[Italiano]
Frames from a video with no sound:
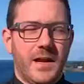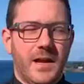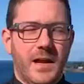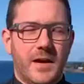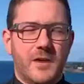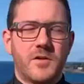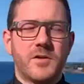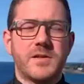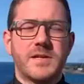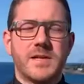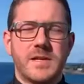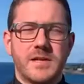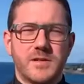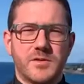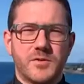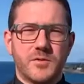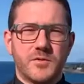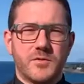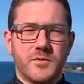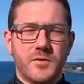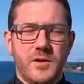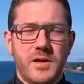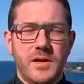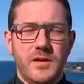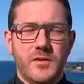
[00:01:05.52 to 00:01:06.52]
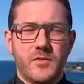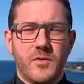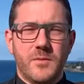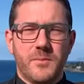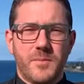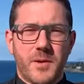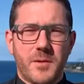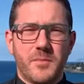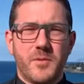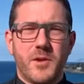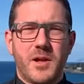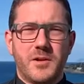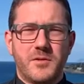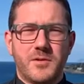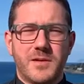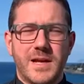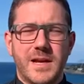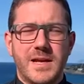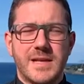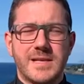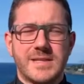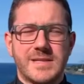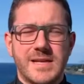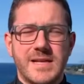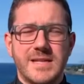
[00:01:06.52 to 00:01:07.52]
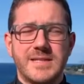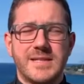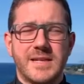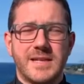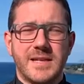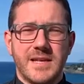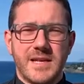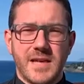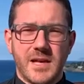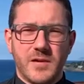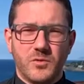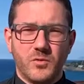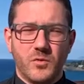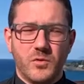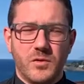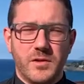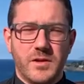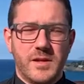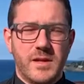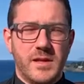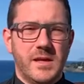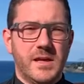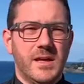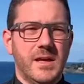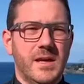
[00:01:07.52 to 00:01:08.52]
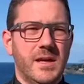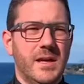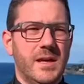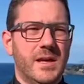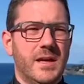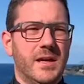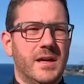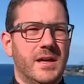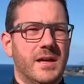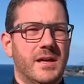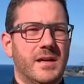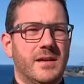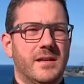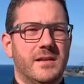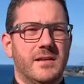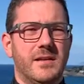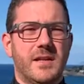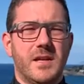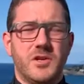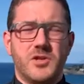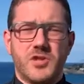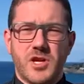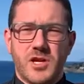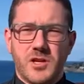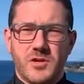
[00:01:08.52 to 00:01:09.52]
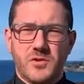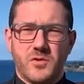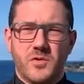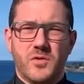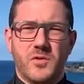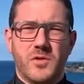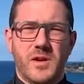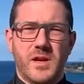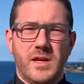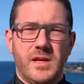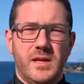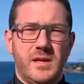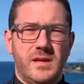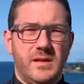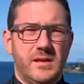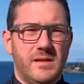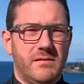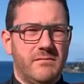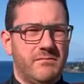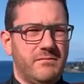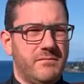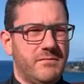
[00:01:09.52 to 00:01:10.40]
La cosa che sottolineo è proprio la totale assenza degli adulti, eh, dei genitori,